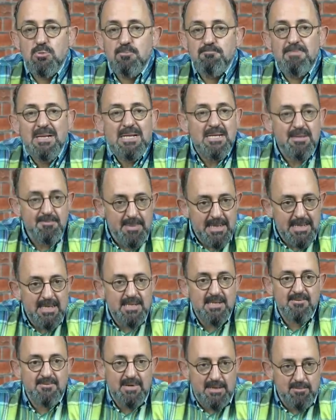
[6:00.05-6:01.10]
bilgi
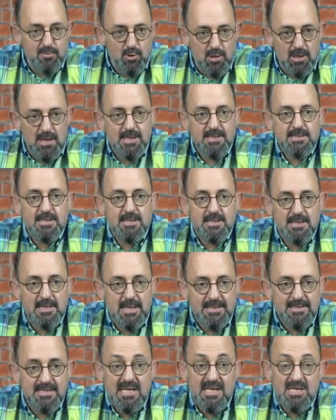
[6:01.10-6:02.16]
paketi var böyle
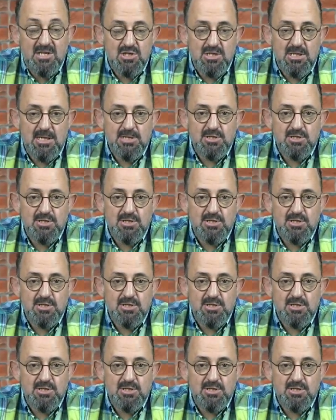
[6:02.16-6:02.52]
aktarılan değişler